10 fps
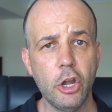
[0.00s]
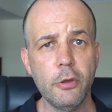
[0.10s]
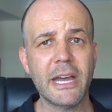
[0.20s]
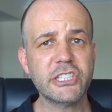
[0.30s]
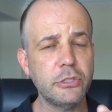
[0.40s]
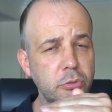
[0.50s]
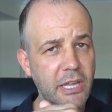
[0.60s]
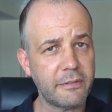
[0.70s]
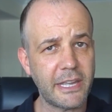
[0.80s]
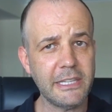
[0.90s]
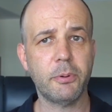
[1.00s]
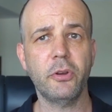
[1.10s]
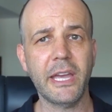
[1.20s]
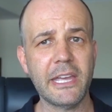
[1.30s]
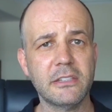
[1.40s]
Le marché du travail, il
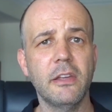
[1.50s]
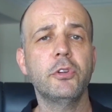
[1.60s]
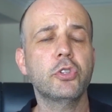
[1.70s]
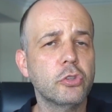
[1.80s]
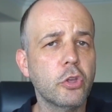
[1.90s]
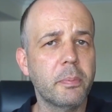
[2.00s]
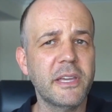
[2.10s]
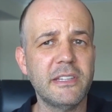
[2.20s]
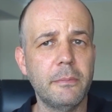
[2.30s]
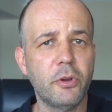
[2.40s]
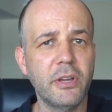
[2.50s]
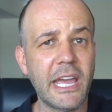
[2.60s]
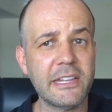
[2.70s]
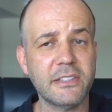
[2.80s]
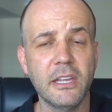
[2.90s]
progresse, votre entreprise, elle
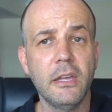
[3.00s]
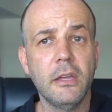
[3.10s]
progresse,